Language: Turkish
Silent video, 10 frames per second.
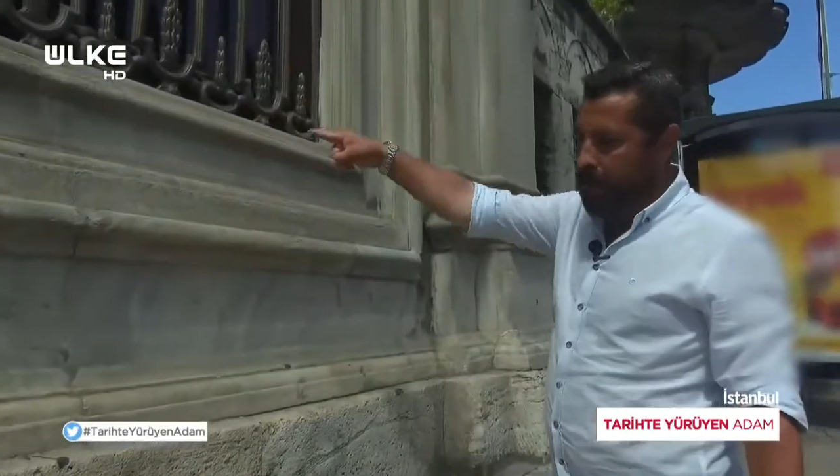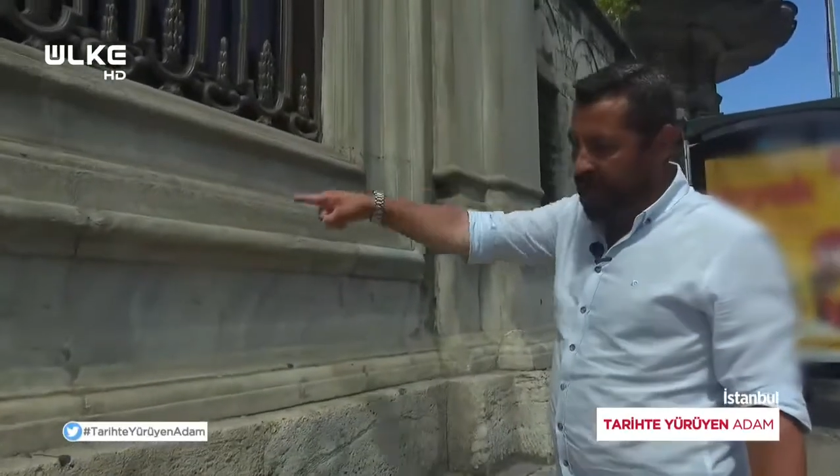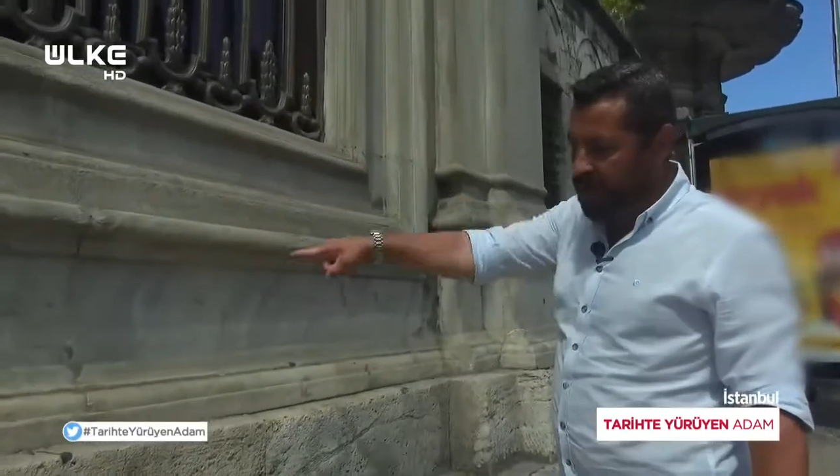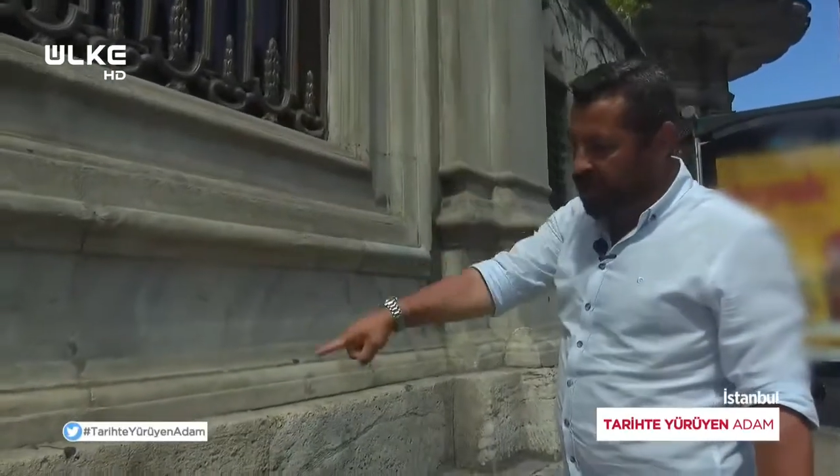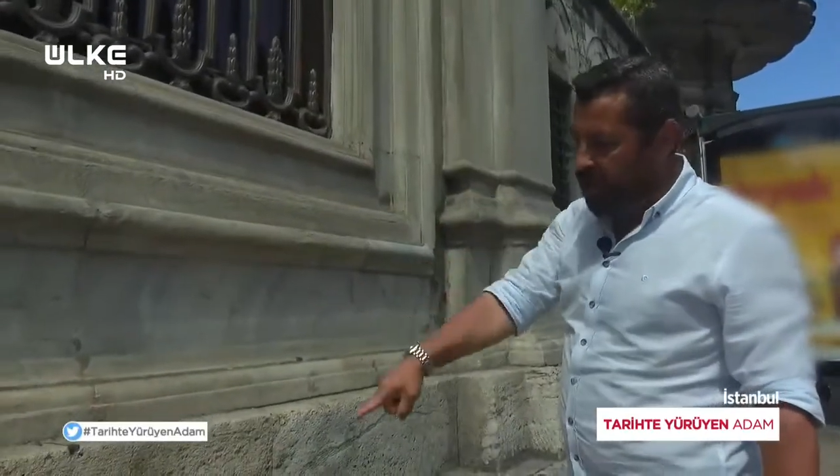
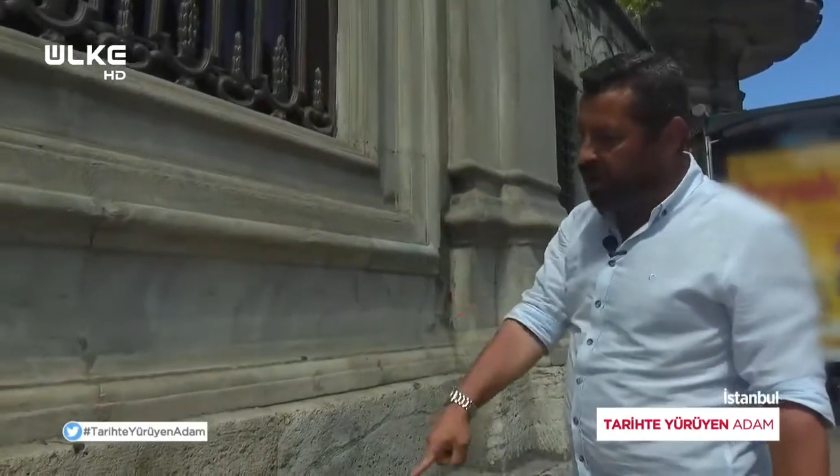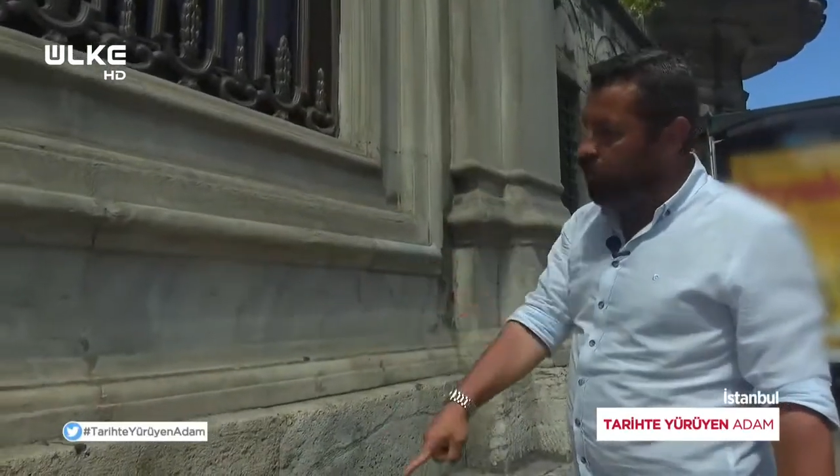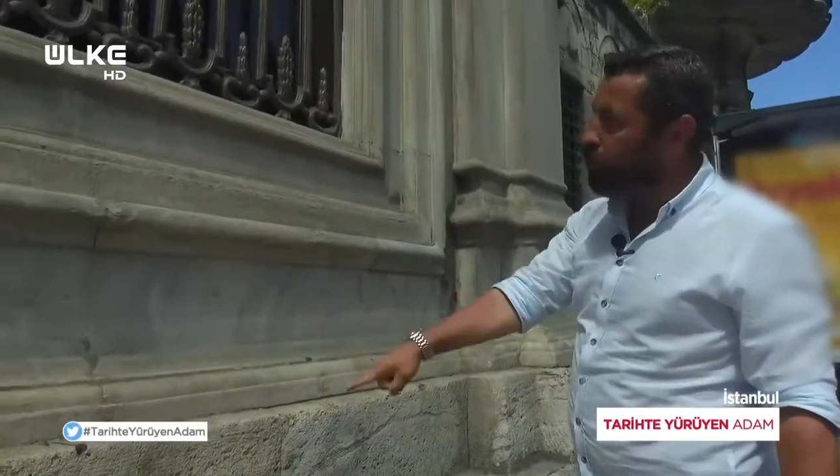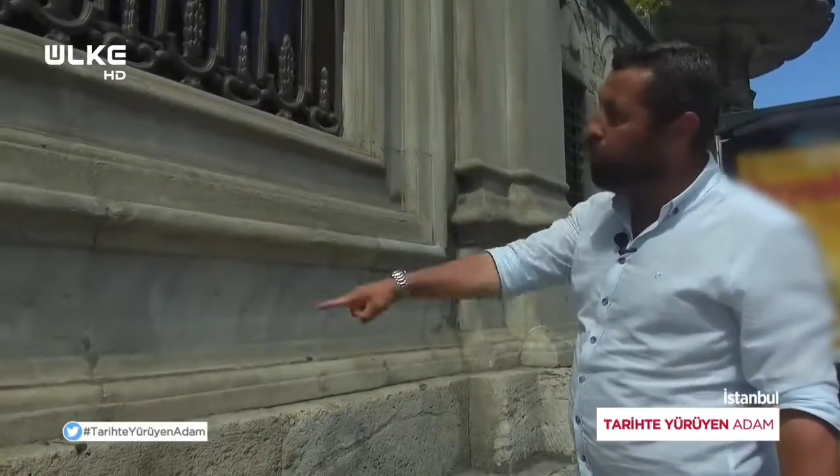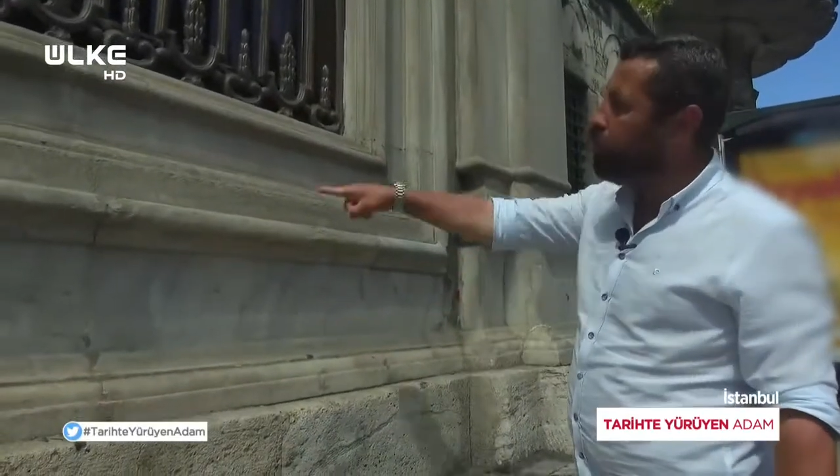Pencerenin
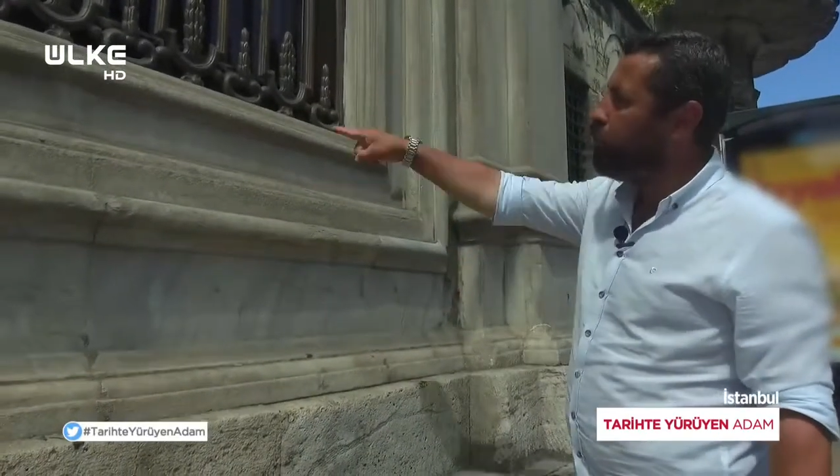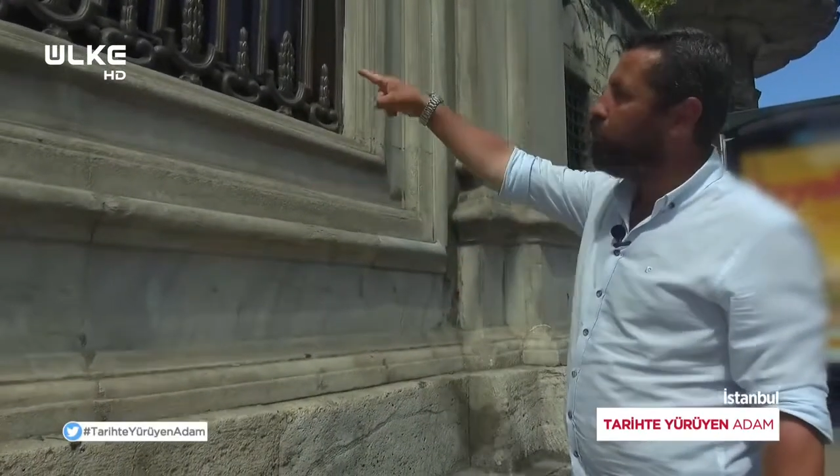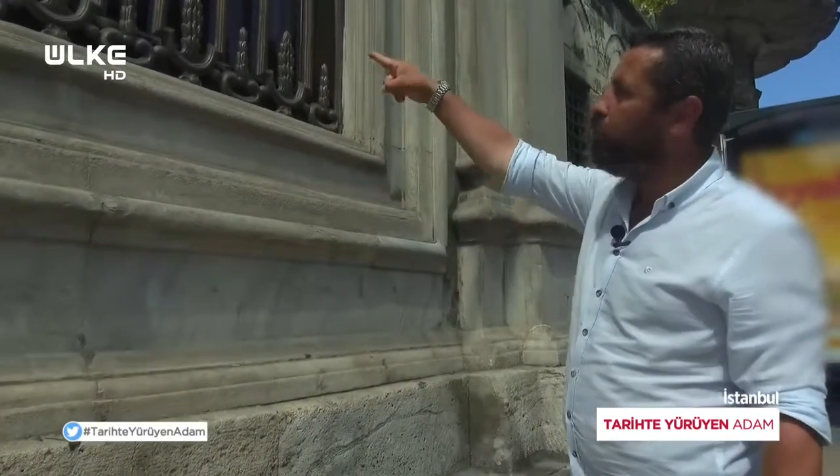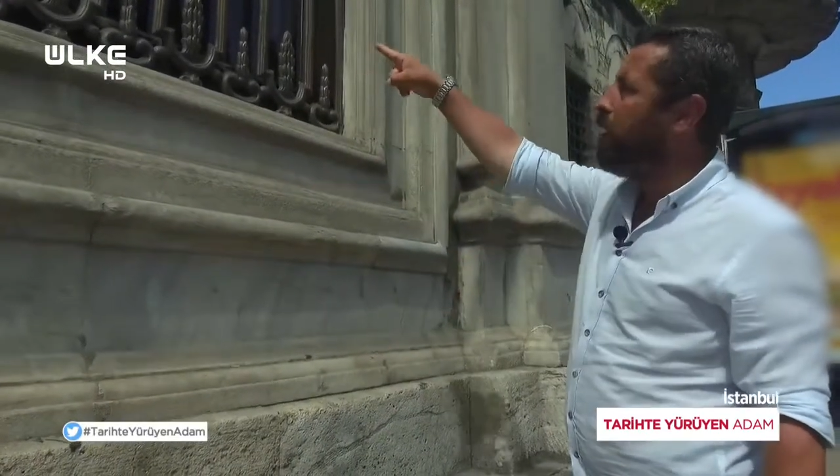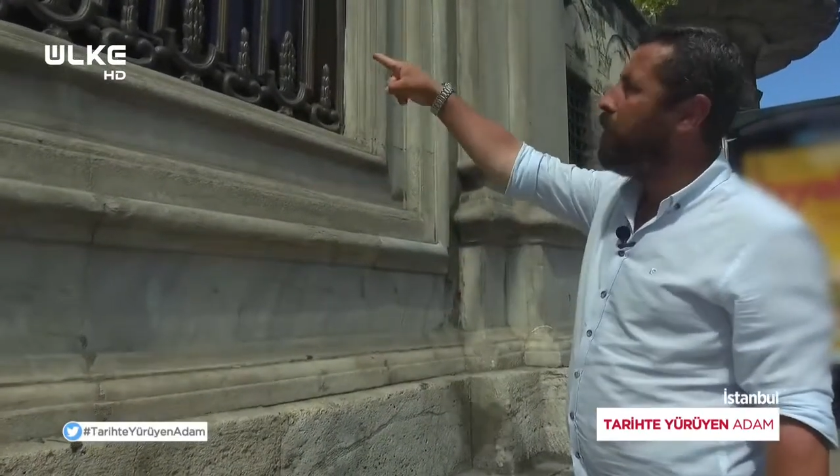
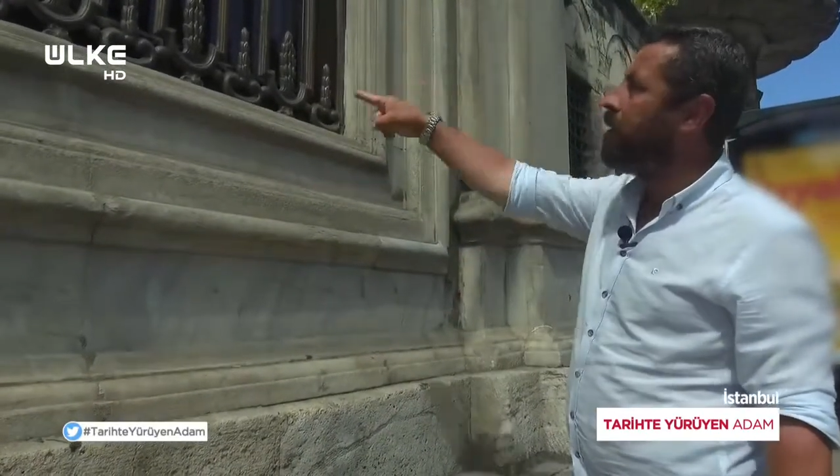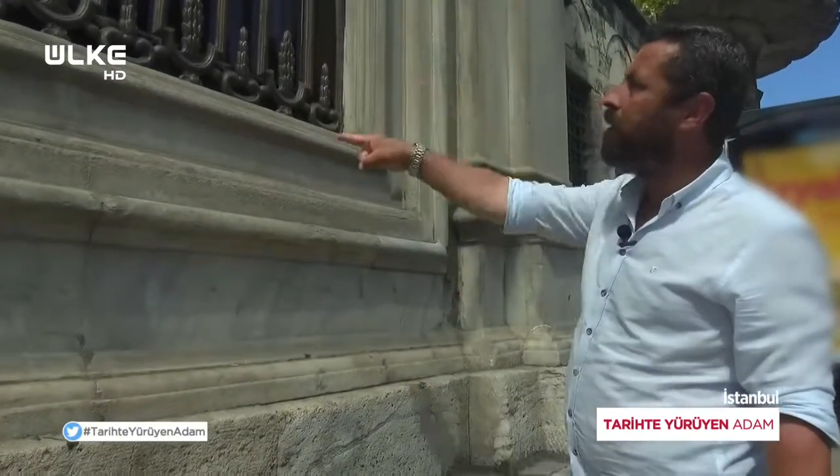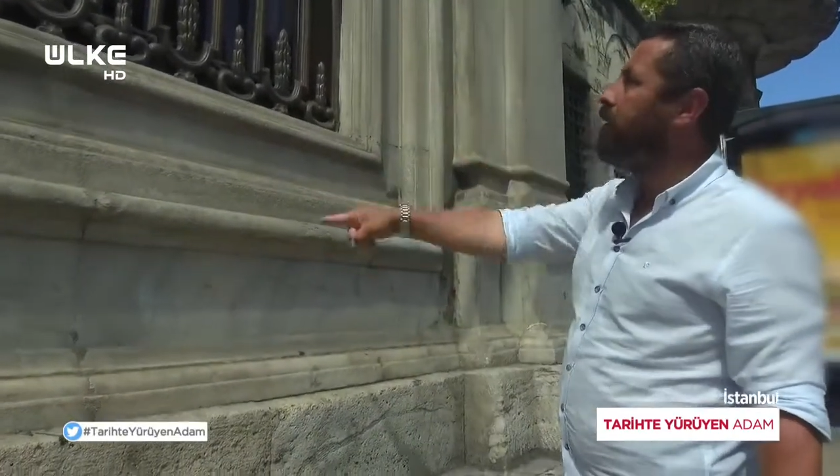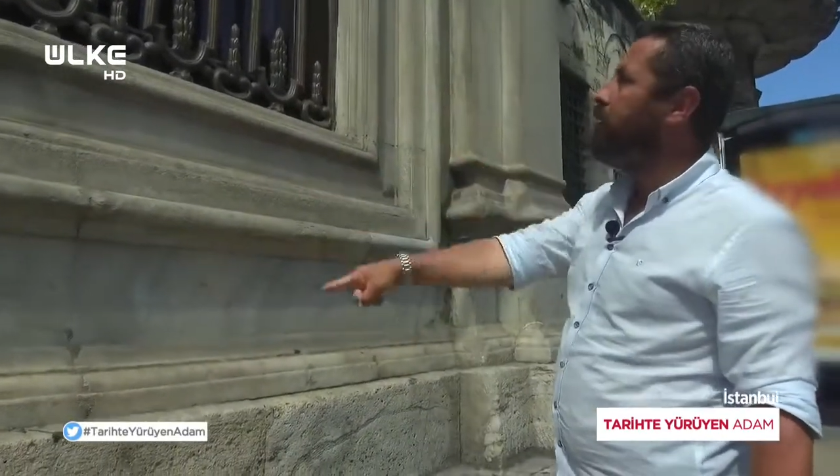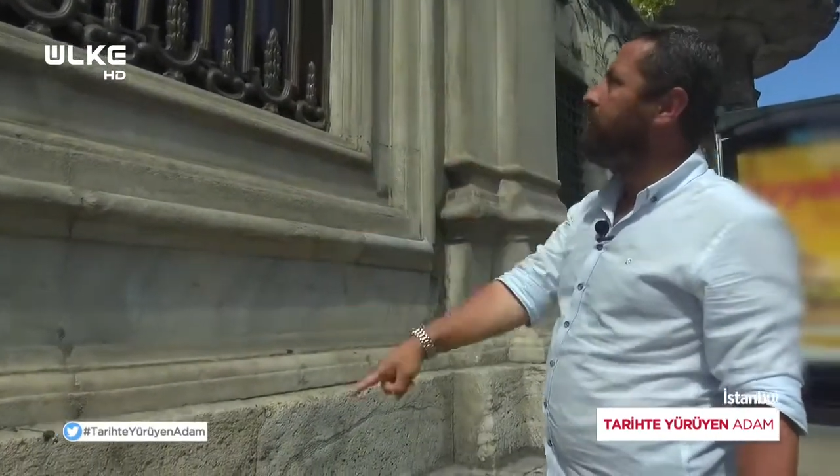uyumsuzluğuna bakın.